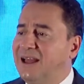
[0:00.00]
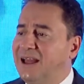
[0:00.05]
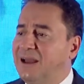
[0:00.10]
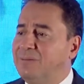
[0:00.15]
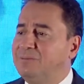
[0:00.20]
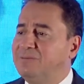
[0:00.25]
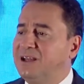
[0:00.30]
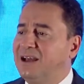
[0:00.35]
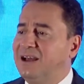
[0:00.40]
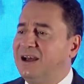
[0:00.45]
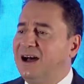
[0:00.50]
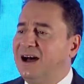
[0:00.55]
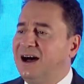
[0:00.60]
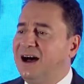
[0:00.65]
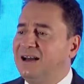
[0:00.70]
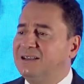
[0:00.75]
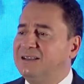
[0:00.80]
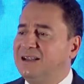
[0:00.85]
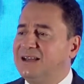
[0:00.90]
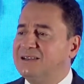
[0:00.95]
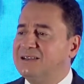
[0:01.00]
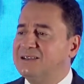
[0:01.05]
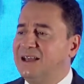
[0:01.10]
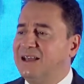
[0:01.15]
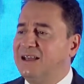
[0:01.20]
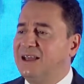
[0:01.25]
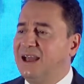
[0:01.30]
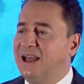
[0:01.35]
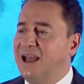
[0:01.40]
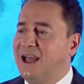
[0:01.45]
hem de A'dan
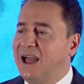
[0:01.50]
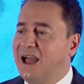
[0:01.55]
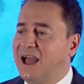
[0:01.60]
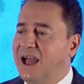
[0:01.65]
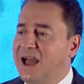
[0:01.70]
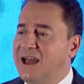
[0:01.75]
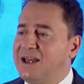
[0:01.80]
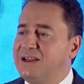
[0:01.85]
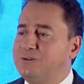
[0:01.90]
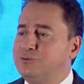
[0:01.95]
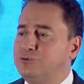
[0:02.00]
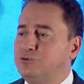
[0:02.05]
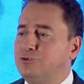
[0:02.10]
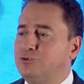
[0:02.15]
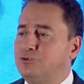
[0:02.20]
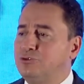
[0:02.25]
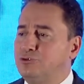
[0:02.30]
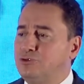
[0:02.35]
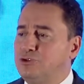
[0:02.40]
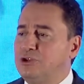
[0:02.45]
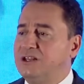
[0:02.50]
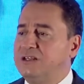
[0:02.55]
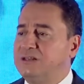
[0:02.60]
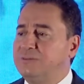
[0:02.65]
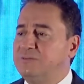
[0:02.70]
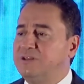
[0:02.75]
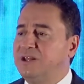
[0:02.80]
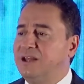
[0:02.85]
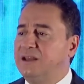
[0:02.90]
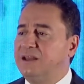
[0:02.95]
Z'ye her türlü
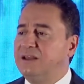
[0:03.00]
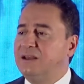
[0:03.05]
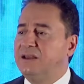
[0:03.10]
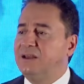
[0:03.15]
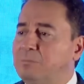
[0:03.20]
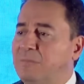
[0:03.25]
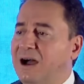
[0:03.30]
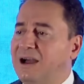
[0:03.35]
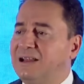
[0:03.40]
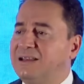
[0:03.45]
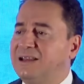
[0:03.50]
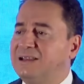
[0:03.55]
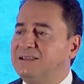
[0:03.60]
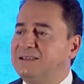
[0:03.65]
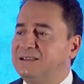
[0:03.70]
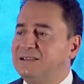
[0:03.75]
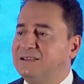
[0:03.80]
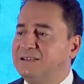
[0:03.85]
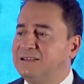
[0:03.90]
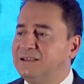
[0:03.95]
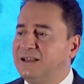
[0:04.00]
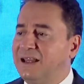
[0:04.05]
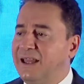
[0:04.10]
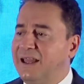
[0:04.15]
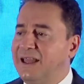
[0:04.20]
üretimde maliyetin